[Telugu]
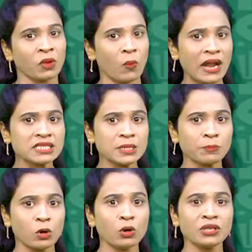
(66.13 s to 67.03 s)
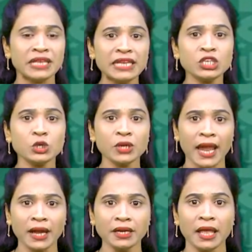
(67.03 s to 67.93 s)
వాట్సాప్లో ఎన్ టు
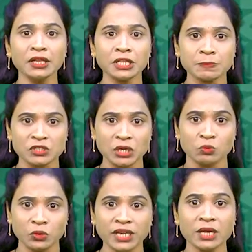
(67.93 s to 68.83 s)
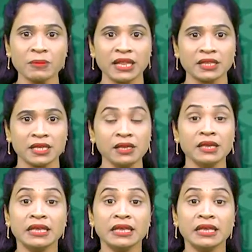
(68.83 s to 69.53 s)
ఎండ్ ఎన్క్రిప్షన్ ఉండడం అనేది